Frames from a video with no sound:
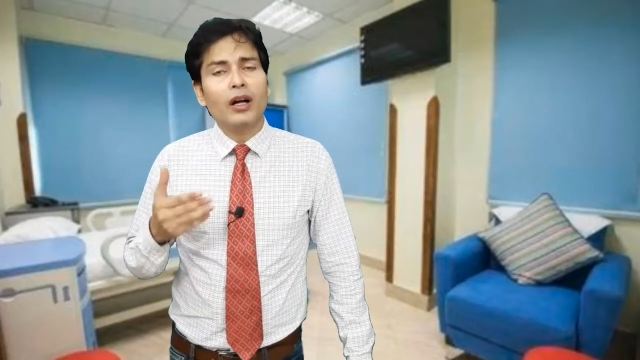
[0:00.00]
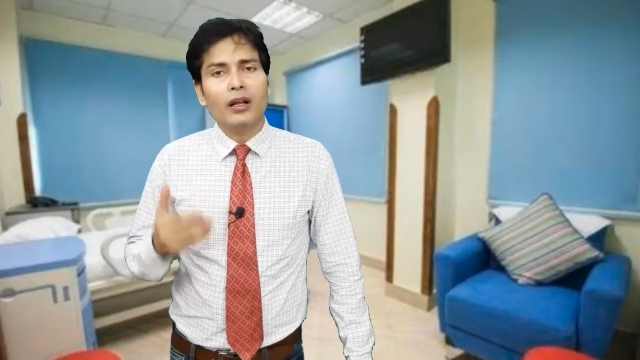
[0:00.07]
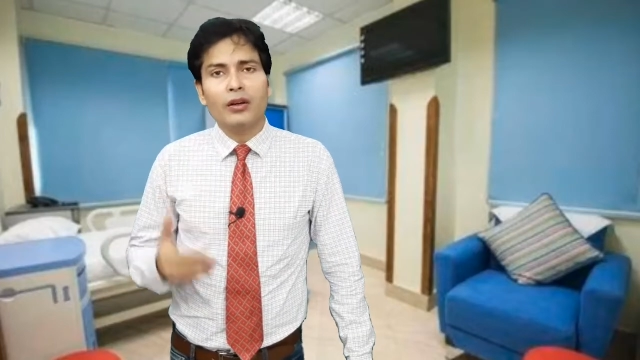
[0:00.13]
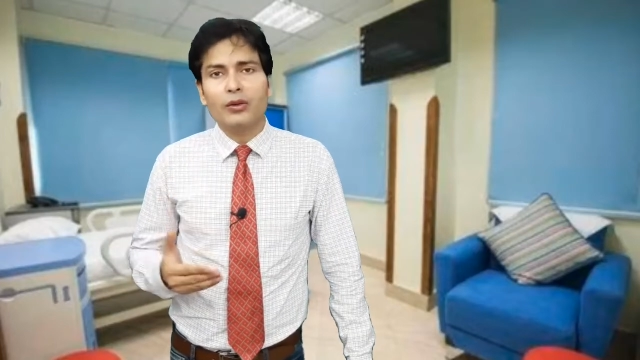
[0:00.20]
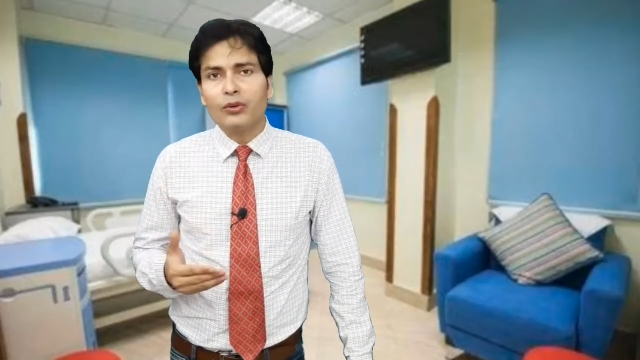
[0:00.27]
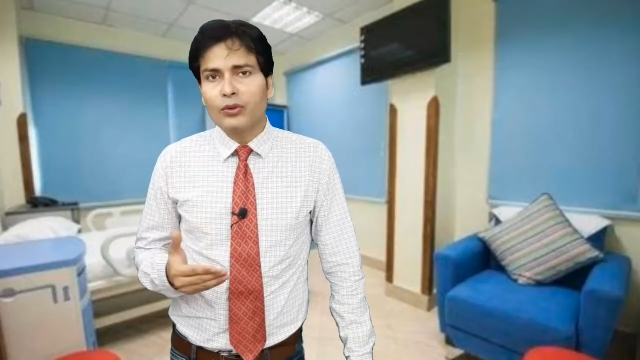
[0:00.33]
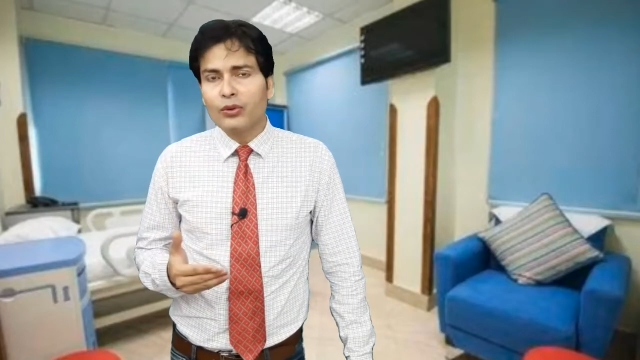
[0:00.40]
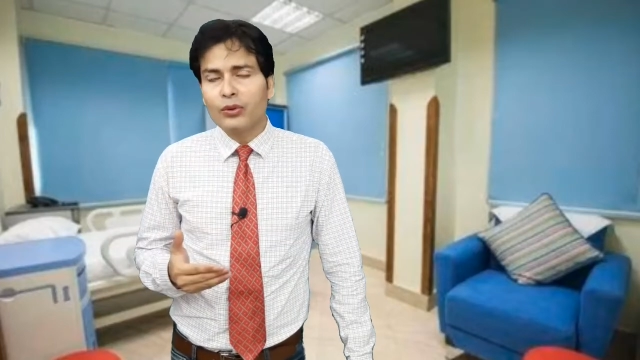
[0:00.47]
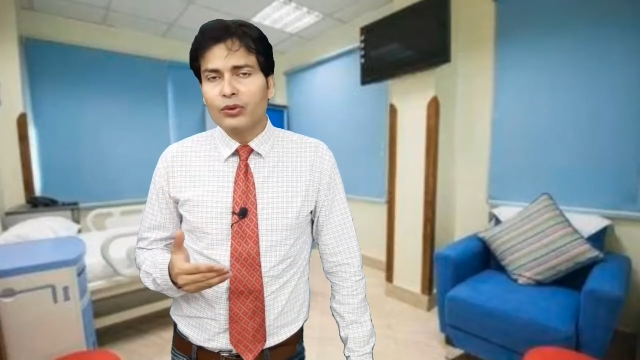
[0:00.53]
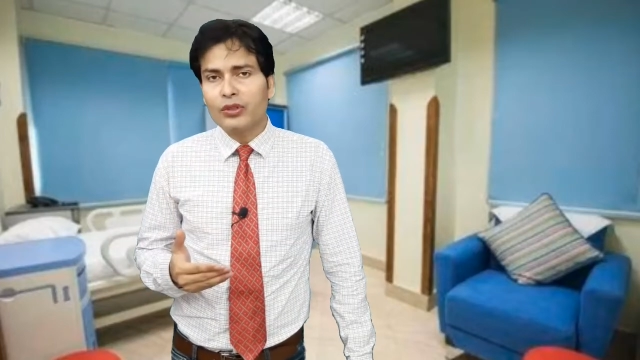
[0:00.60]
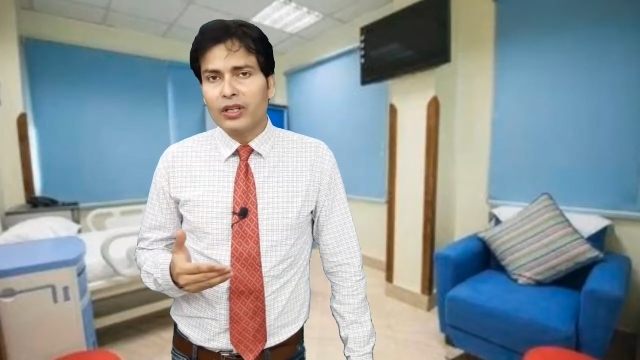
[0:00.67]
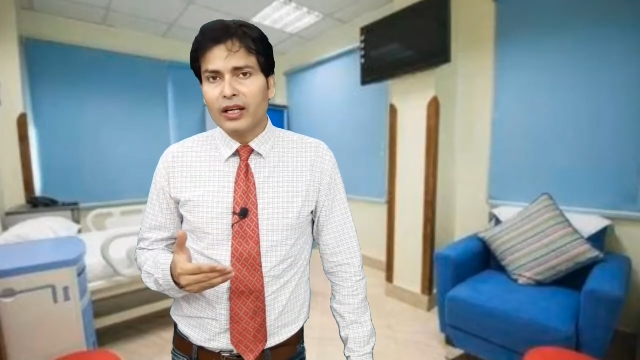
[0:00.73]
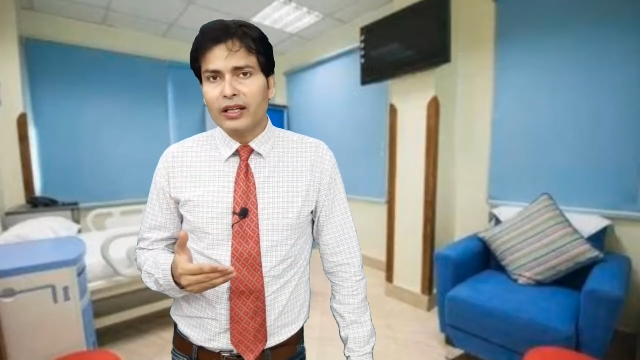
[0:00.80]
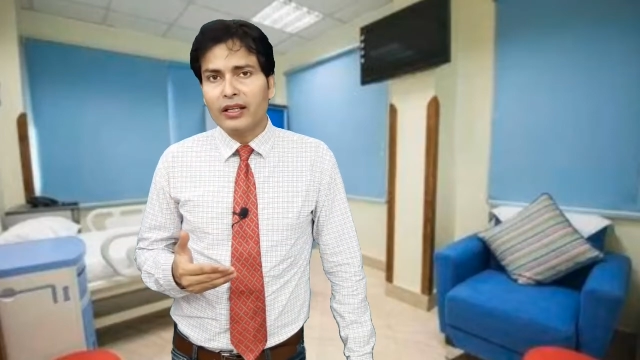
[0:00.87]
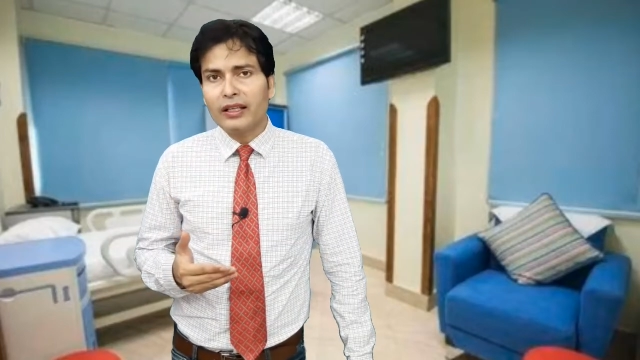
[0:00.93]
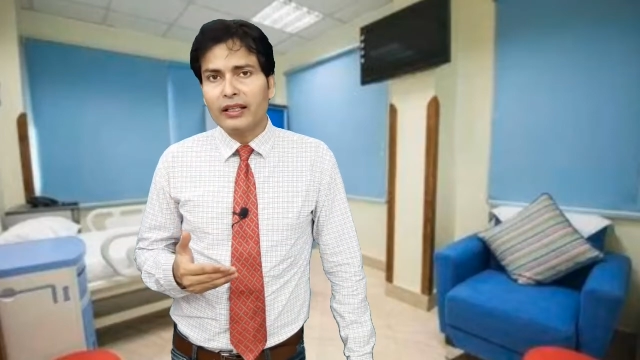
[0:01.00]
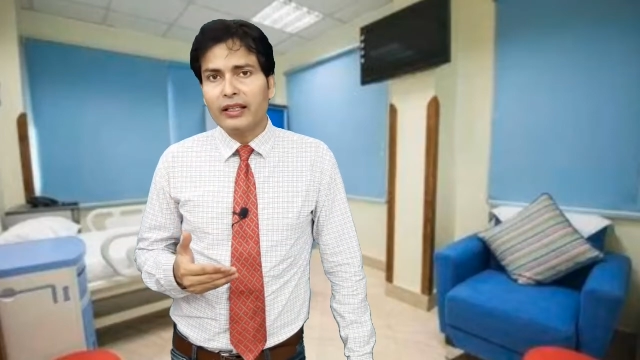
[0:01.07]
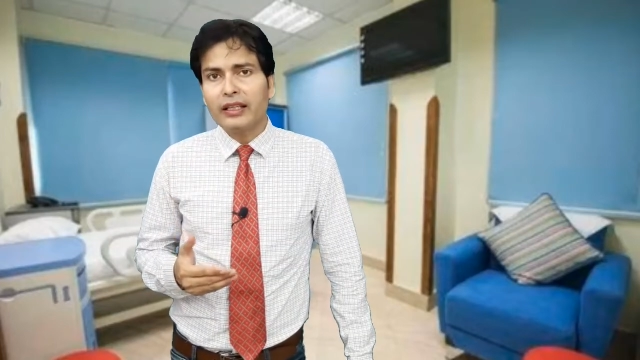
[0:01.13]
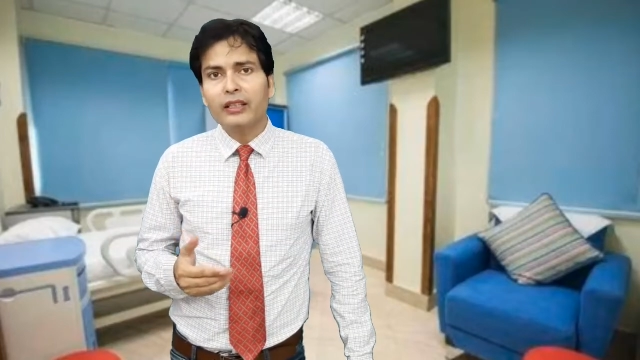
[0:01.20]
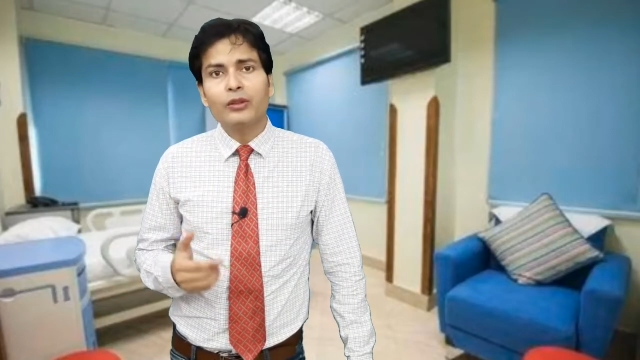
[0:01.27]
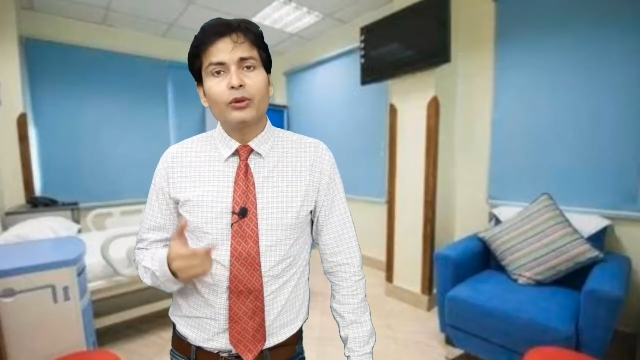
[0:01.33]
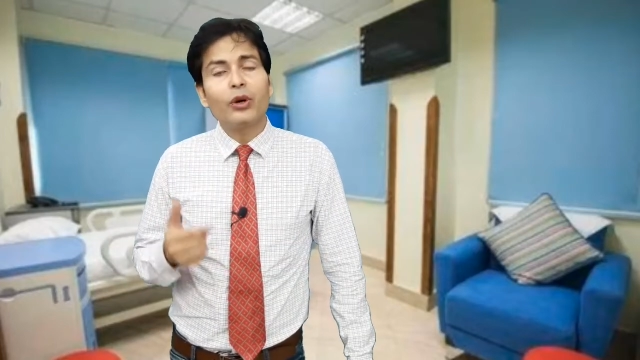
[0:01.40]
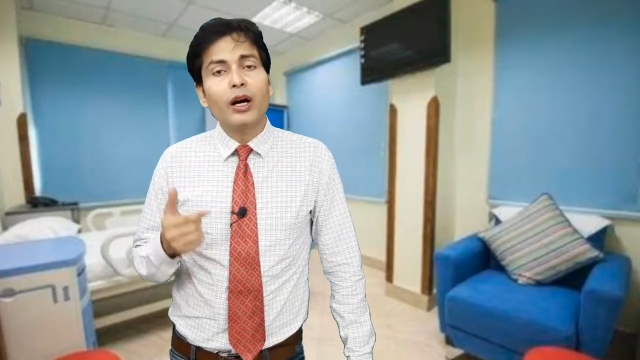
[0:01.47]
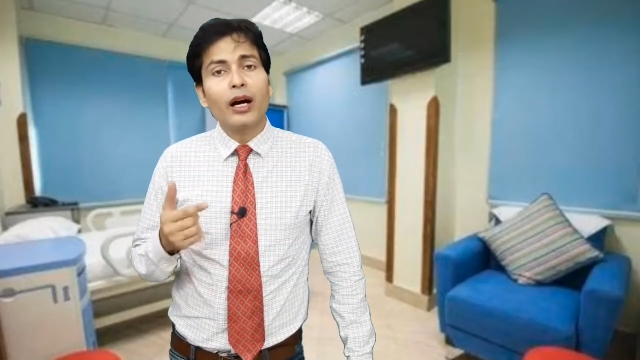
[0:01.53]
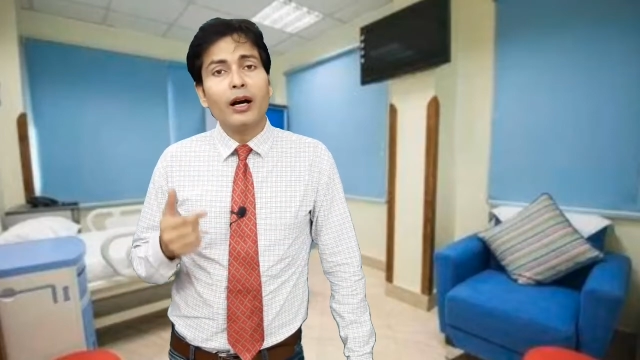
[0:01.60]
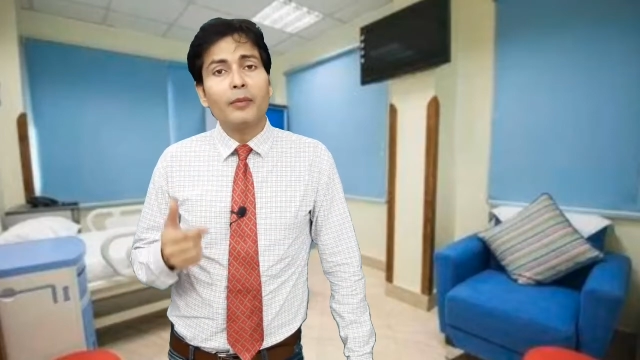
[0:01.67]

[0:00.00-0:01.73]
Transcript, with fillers: कारणों को जान लेंगे तो